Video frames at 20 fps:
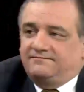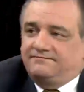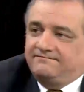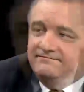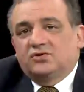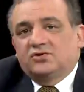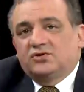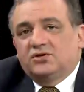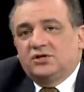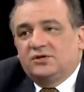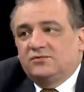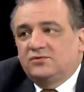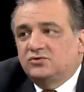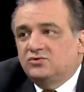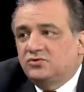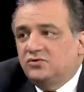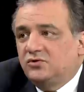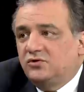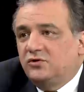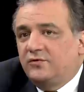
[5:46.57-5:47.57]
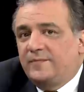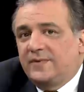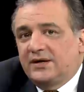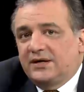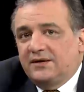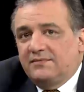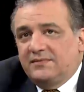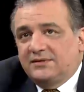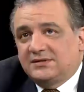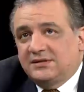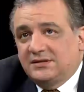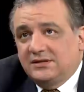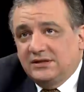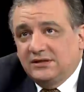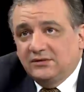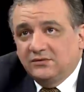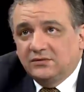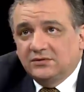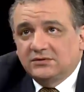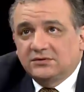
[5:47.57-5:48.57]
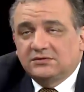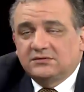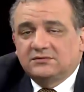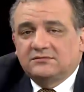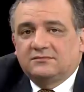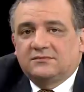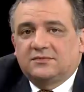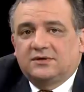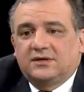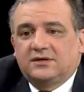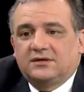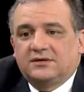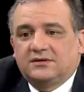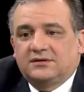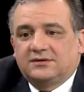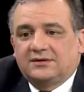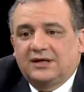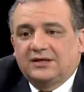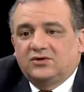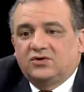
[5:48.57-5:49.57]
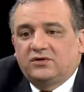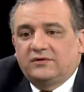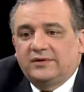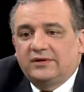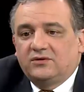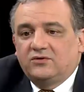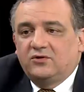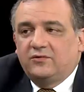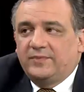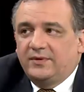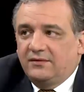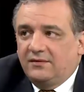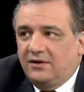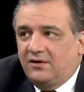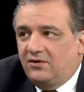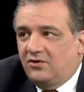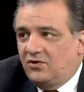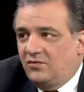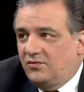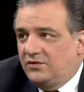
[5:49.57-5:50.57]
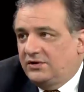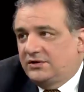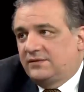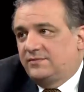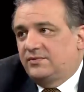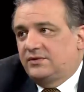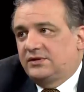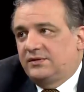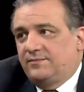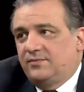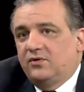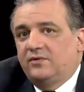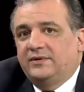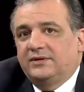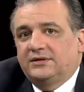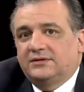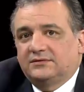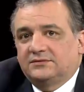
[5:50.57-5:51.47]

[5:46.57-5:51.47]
Nosotros tenemos uno de los parques más antiguos, eh, tanto de vehículos privados como de transporte público.